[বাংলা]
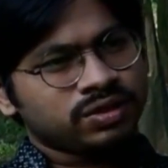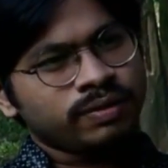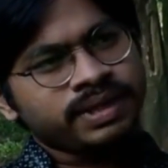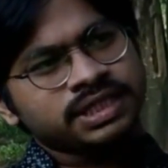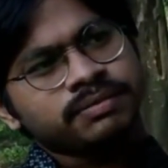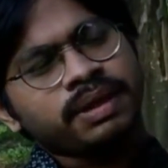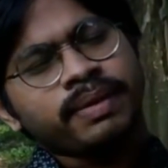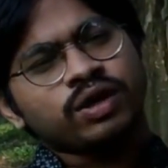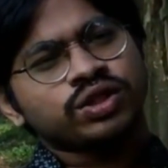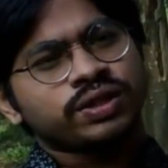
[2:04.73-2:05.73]
সমাজ বা
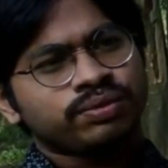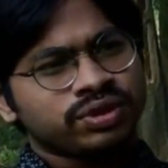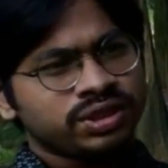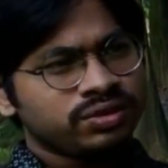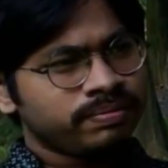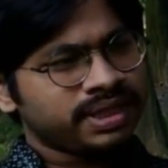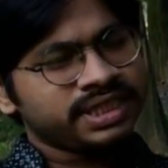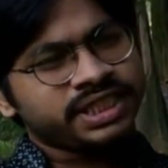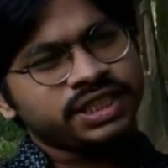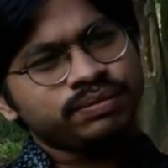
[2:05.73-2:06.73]
মানুষের প্রতি বা
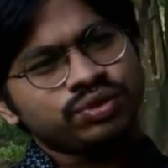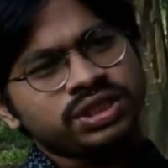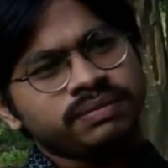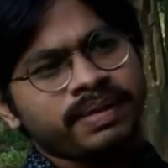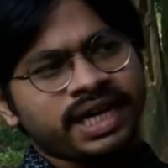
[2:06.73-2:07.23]
দেশের প্রতি